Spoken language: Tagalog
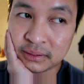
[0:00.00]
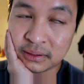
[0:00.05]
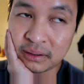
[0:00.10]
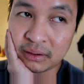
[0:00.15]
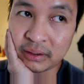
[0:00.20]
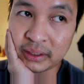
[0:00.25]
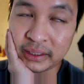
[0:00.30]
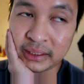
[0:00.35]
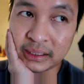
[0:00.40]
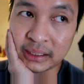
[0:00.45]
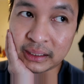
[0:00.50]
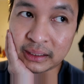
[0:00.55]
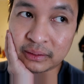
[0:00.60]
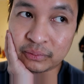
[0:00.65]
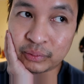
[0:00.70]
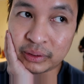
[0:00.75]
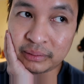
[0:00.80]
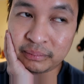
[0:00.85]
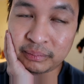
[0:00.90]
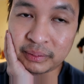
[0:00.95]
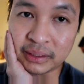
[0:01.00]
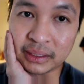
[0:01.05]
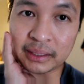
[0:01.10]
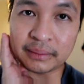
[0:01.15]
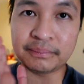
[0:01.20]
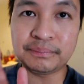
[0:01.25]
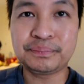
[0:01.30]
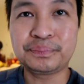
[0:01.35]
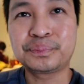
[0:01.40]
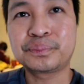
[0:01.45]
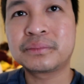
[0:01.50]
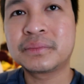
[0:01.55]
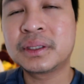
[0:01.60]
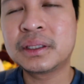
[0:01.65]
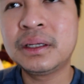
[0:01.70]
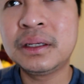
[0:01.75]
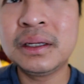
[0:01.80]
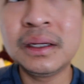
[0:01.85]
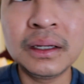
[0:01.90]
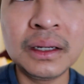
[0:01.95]
Okay na, 1 p.m.
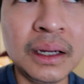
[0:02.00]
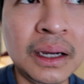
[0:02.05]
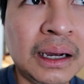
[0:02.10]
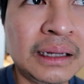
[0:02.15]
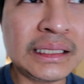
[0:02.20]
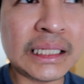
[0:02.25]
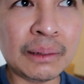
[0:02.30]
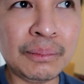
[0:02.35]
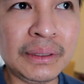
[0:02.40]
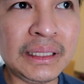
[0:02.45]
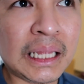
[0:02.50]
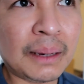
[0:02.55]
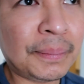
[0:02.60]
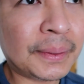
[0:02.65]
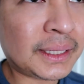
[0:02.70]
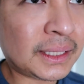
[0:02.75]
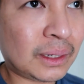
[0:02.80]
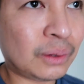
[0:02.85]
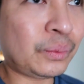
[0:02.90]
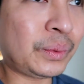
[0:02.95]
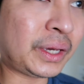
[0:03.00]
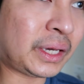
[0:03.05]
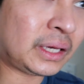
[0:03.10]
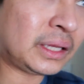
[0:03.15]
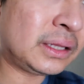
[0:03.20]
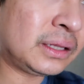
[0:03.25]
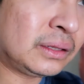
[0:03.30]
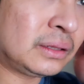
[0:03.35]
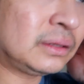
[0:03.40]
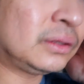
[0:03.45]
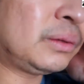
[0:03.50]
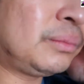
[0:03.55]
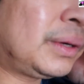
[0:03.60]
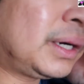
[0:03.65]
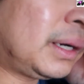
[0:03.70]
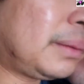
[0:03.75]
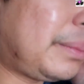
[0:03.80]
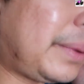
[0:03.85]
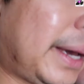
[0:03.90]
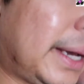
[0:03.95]
Ang daming dapat gawin ng
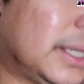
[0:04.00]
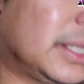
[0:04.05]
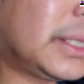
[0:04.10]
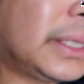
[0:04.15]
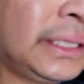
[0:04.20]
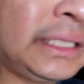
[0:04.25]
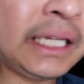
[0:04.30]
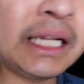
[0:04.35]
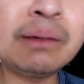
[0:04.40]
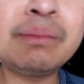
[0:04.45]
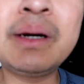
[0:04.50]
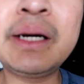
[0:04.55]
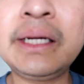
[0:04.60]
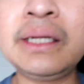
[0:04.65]
mga besh. Hindi naman